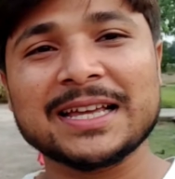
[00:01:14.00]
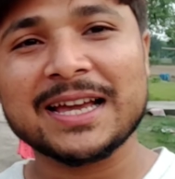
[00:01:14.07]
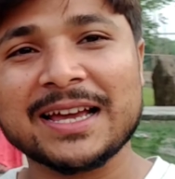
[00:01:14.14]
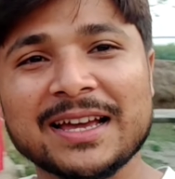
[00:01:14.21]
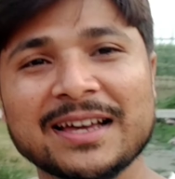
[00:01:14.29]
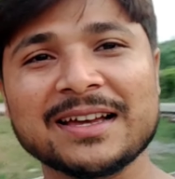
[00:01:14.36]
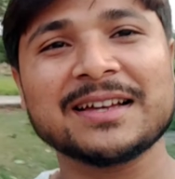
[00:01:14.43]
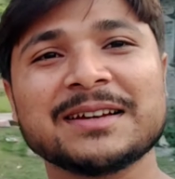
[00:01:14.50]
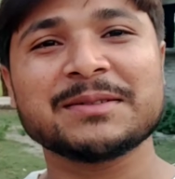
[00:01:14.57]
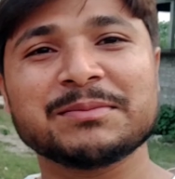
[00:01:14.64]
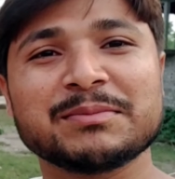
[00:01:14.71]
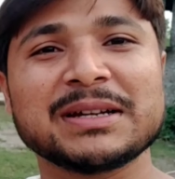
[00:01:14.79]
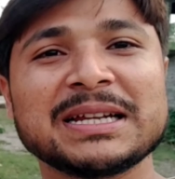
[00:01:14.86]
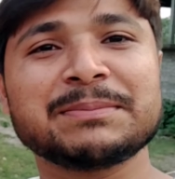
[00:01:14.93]
ये
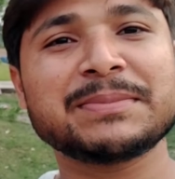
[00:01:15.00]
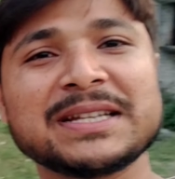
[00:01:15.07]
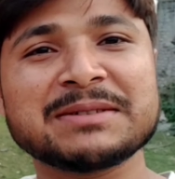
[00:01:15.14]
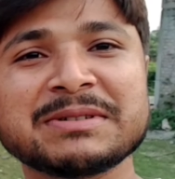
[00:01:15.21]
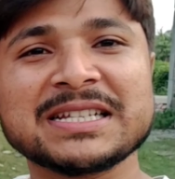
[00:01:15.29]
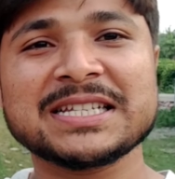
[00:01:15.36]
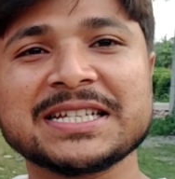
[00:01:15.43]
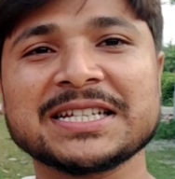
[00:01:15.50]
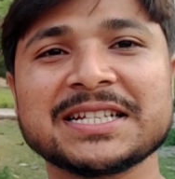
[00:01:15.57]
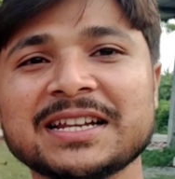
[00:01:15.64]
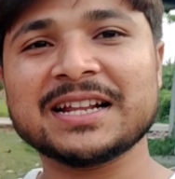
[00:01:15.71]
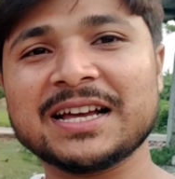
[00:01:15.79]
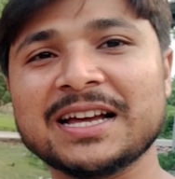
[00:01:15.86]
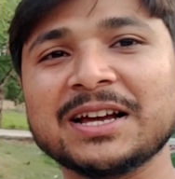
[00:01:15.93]
मेरी पीछे मेरी
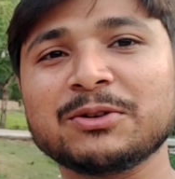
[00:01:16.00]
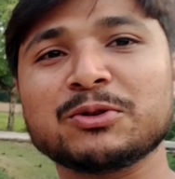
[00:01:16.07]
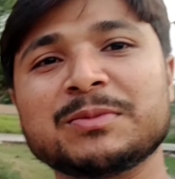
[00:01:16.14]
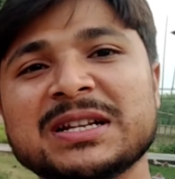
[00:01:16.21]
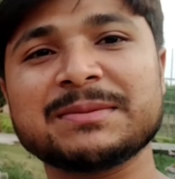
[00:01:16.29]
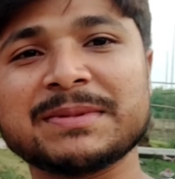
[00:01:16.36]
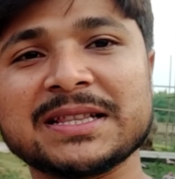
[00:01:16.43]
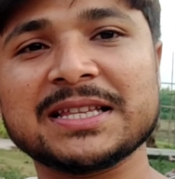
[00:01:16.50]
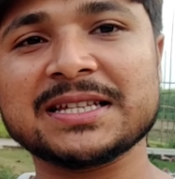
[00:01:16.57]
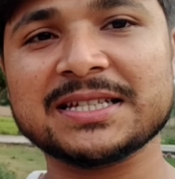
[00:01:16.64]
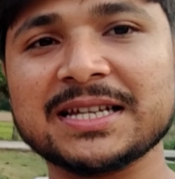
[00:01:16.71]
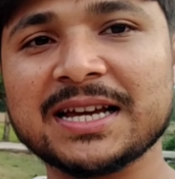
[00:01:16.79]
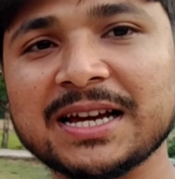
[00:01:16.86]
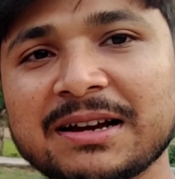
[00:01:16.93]
सिस्टर है वो मेरी
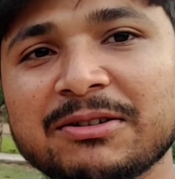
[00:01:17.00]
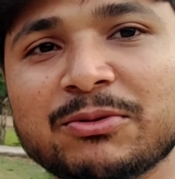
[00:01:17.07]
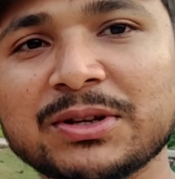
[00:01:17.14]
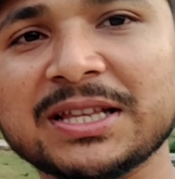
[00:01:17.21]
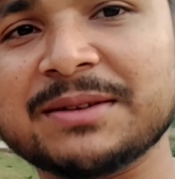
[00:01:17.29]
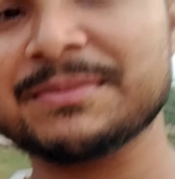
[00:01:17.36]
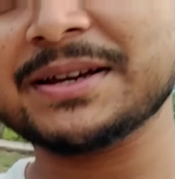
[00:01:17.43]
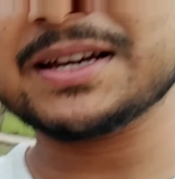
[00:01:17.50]
भतीजी है गोदी